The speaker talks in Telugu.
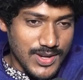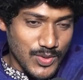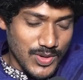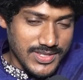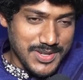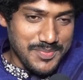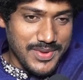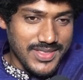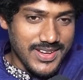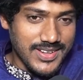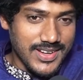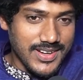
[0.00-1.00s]
గారు కూడా
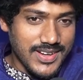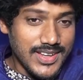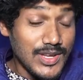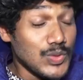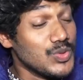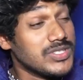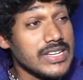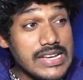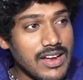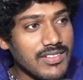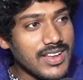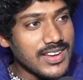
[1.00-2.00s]
చెప్పింది ఏంటంటే నువ్వు
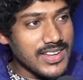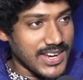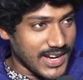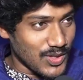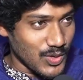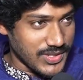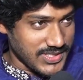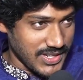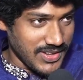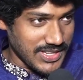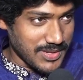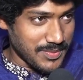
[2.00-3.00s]
చిల్ అవ్వడానికి ఇక్కడికి
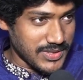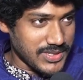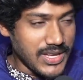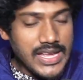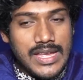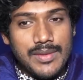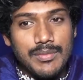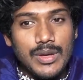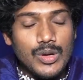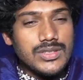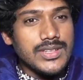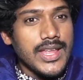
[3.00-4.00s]
వచ్చావు అని చెప్పేసి
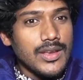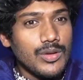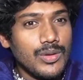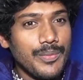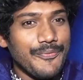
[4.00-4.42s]
బికాజ్ నేను